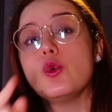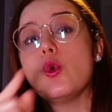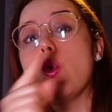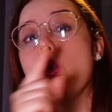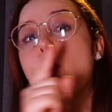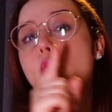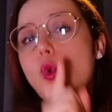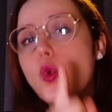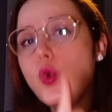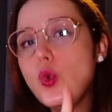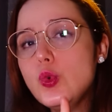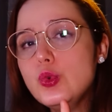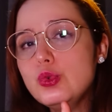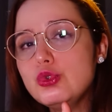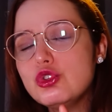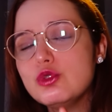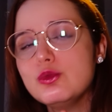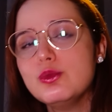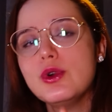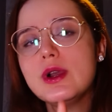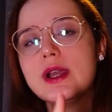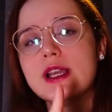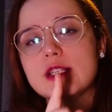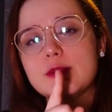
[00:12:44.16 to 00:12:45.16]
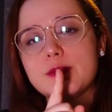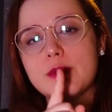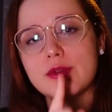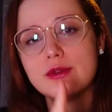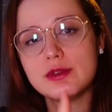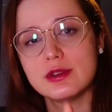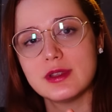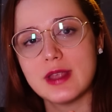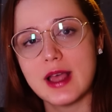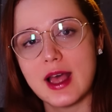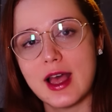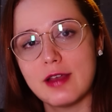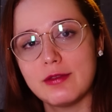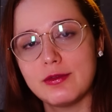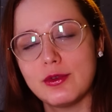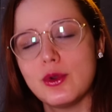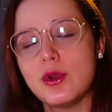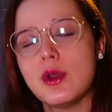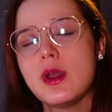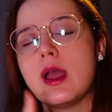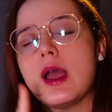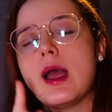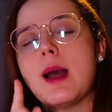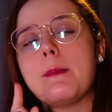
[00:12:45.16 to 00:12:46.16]
o último responsável
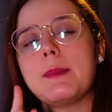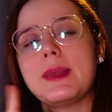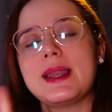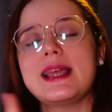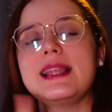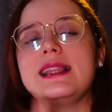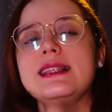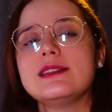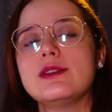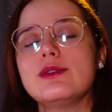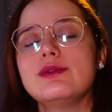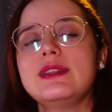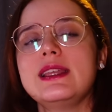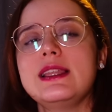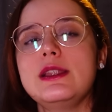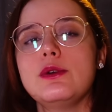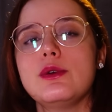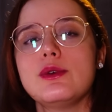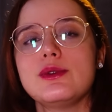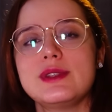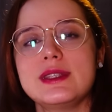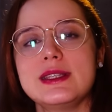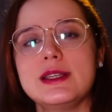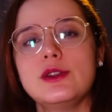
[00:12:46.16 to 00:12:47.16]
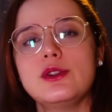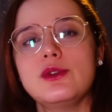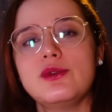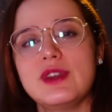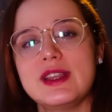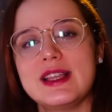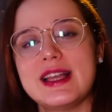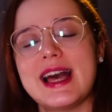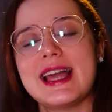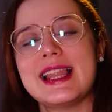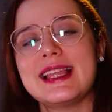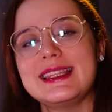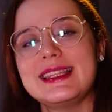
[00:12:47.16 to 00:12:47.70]
para eles não terem conseguido ficar